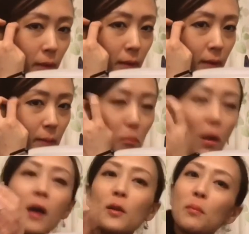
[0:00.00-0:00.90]

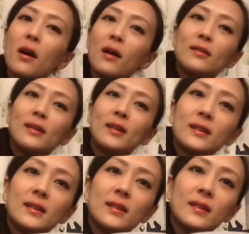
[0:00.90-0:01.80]
パールパールで全
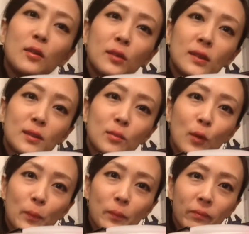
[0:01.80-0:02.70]
然どっちも
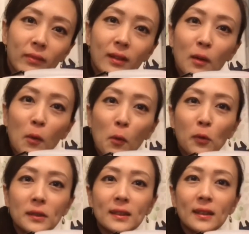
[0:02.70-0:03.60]
なんか殺し合っ
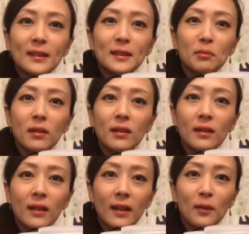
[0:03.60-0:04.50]
てしまって
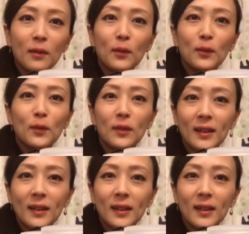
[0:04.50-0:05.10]
本当に